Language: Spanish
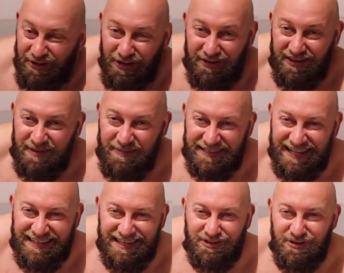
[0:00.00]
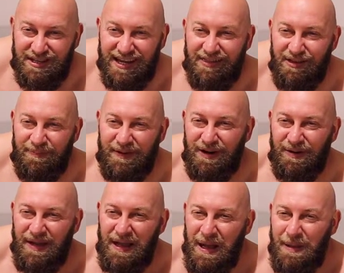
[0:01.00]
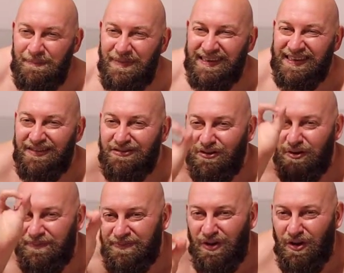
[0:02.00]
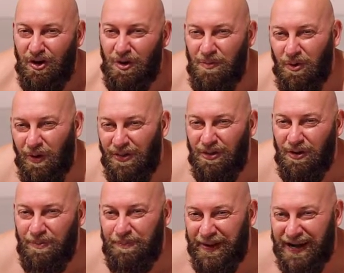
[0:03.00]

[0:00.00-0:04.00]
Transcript: No sé si me estáis escuchando, pero me siento como cuando un